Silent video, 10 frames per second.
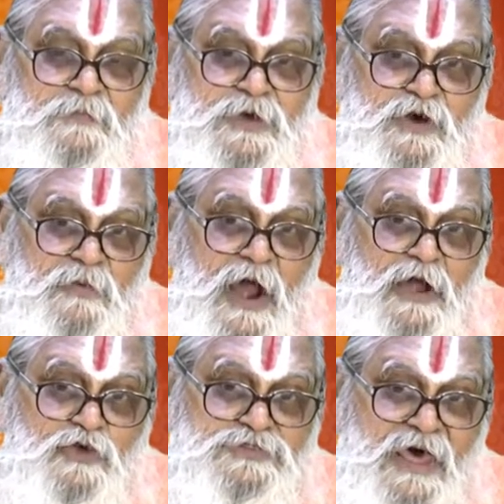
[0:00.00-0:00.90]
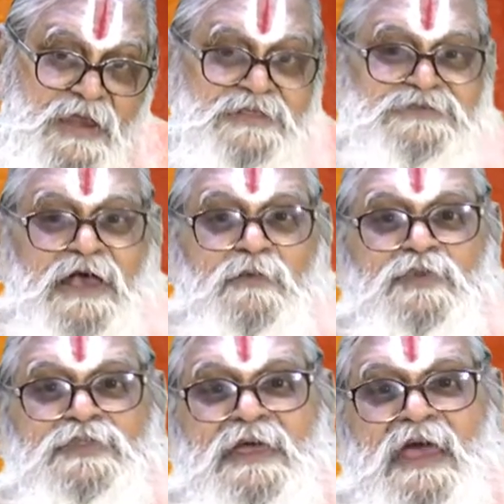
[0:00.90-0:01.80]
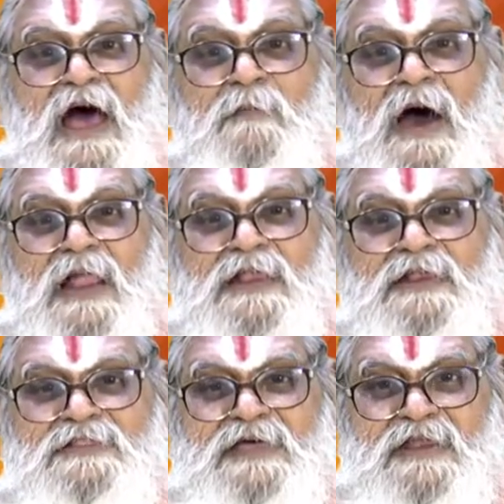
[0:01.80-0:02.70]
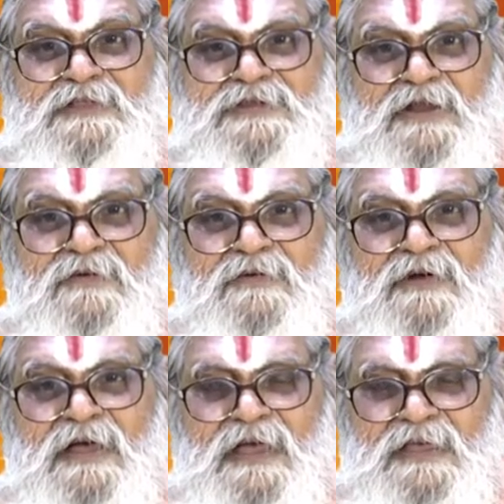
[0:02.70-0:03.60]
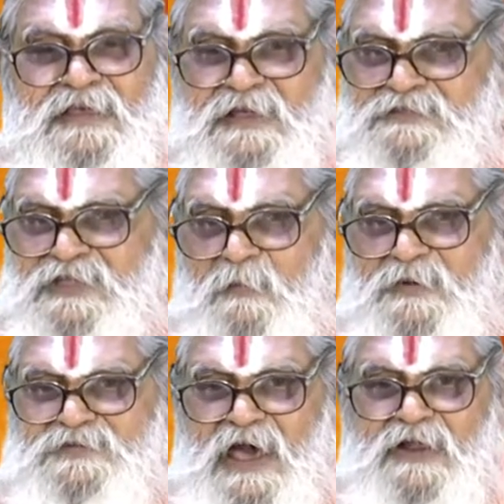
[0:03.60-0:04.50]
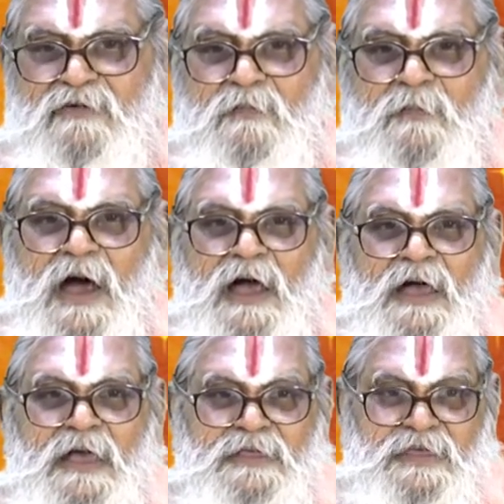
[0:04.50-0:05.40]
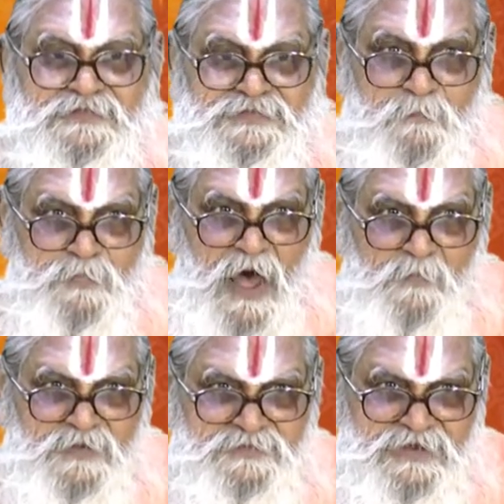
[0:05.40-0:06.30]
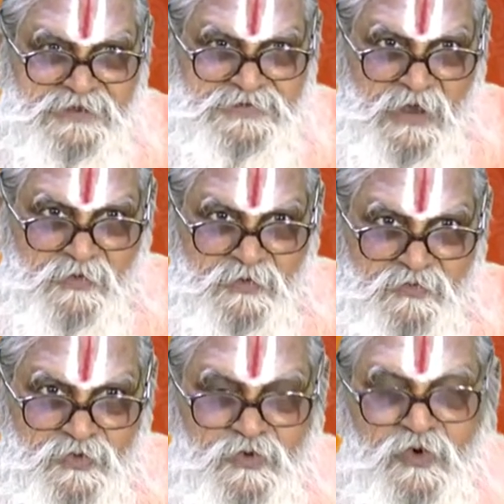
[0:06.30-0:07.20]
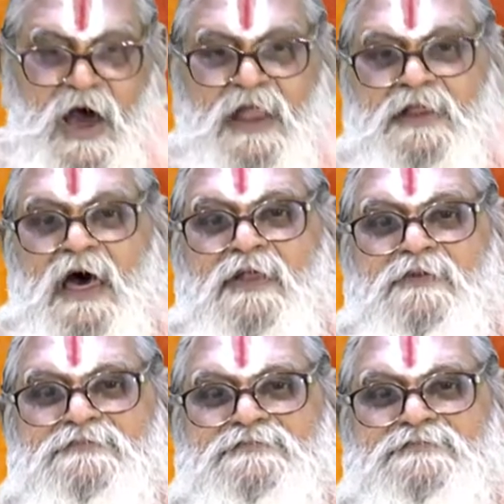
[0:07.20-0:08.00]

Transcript: పెరుమాళ్ళు ధరించకముందే ఆ మాలల్ని ధరించడం ఎంత అపచారం అమ్మా ఎంత పాపం చేశావు నువ్వు అన్నారు